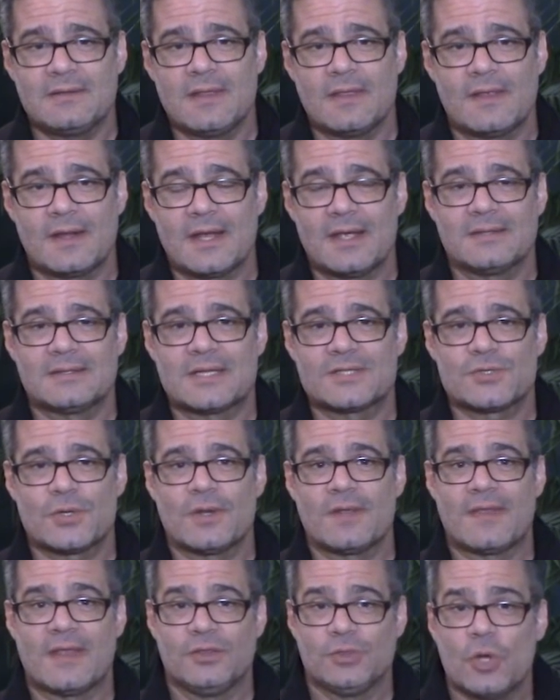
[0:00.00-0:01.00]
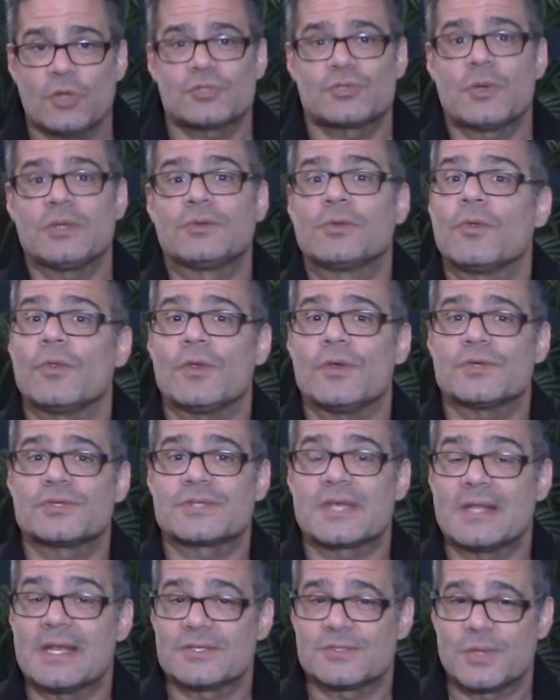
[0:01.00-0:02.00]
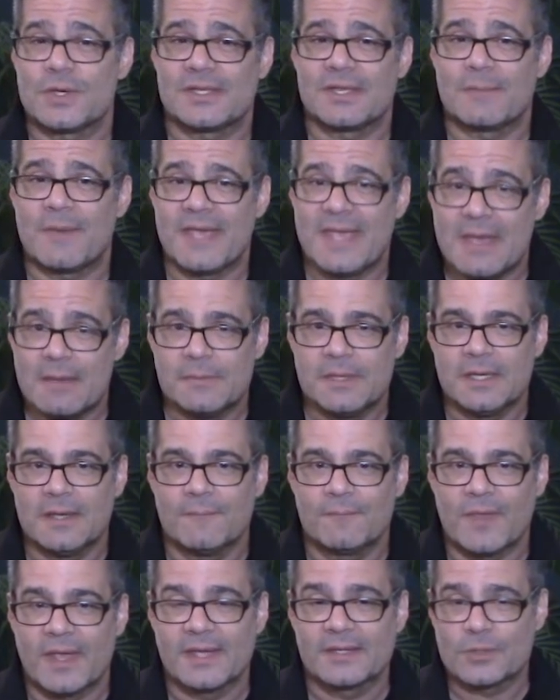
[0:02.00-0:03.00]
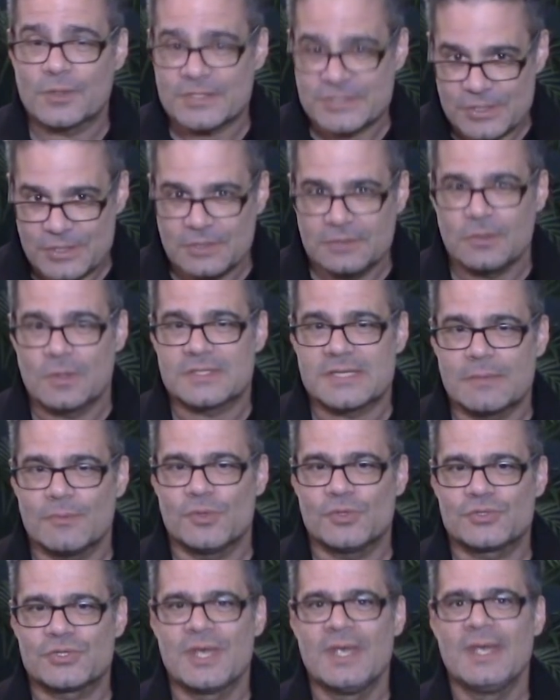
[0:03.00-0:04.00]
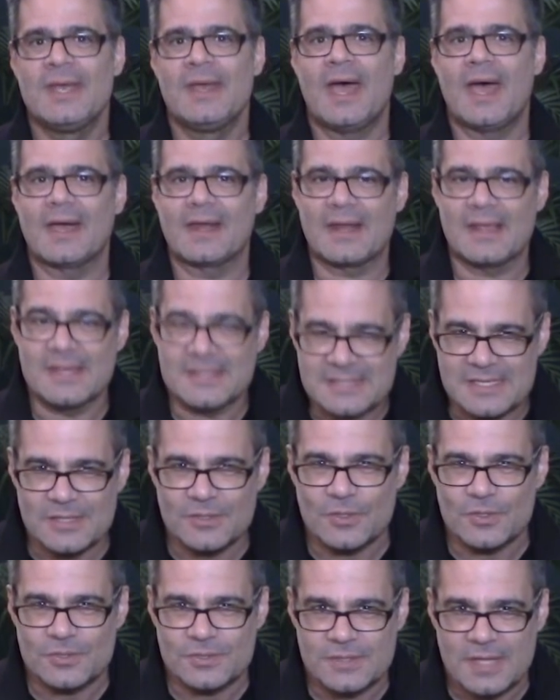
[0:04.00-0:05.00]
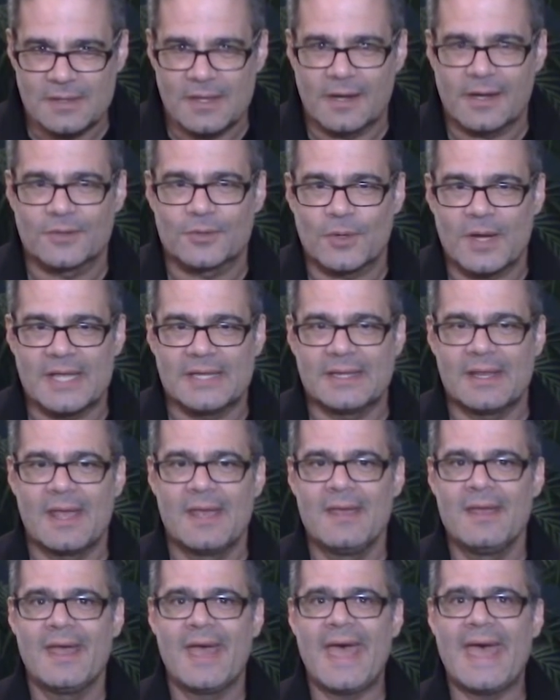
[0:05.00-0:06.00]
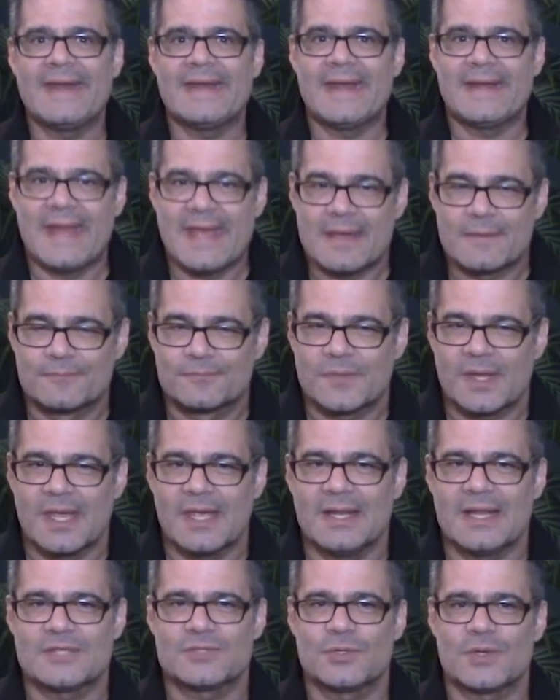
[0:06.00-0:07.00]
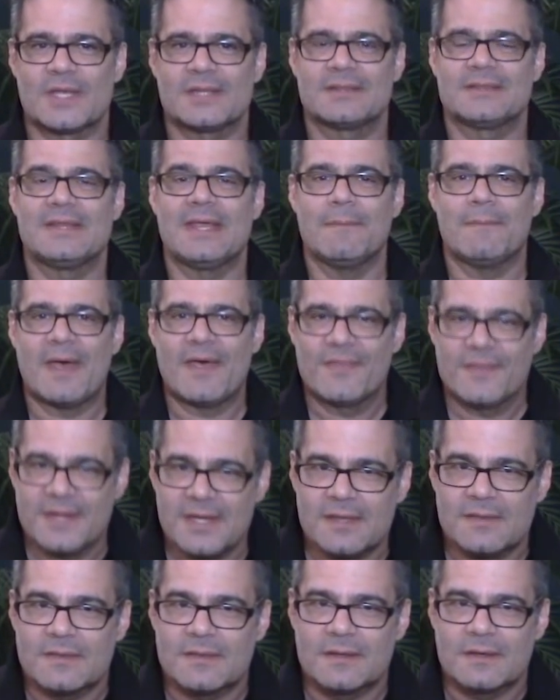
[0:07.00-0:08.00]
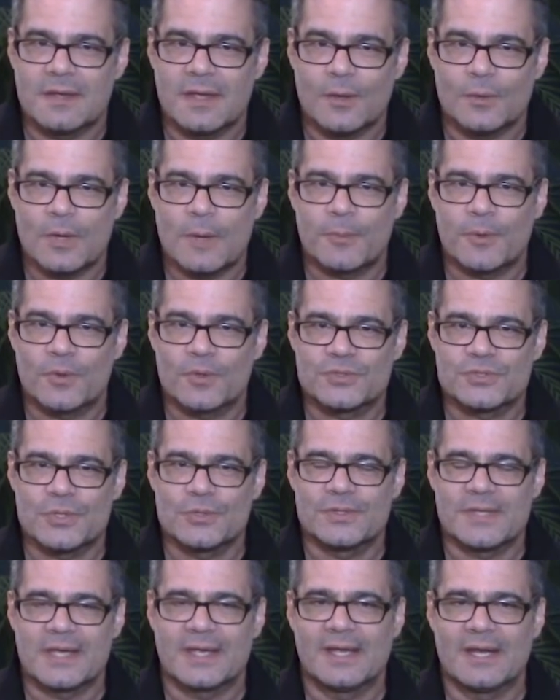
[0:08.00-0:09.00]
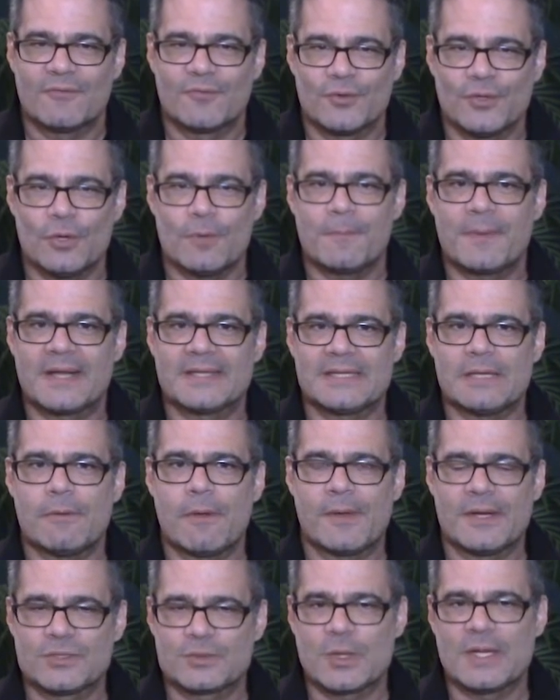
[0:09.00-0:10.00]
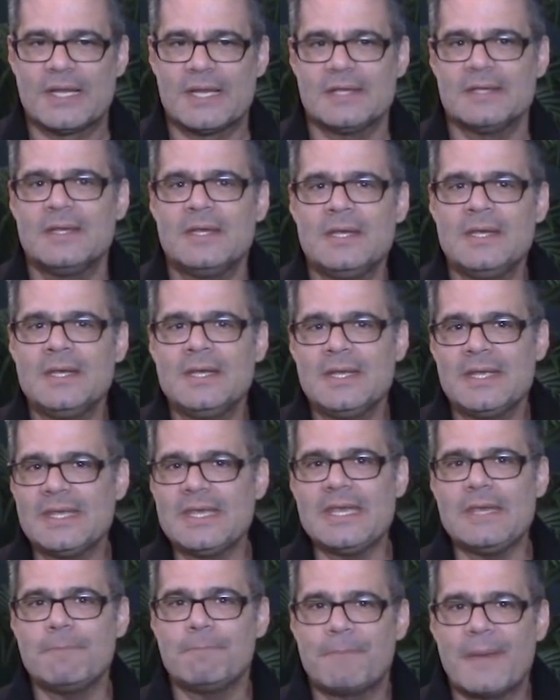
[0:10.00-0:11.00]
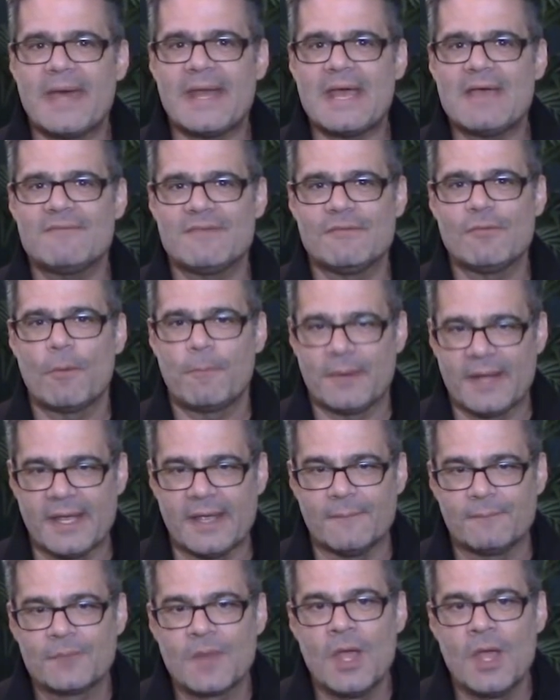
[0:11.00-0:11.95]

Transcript: desde las instalaciones de Noxo Studios en la ciudad de Miami. En esta ocasión lo hacemos agradecidos desde el restaurante Ananá en la ciudad de Madrid, en una producción de Ángela Furió para TV Venezuela y para Vivo Play.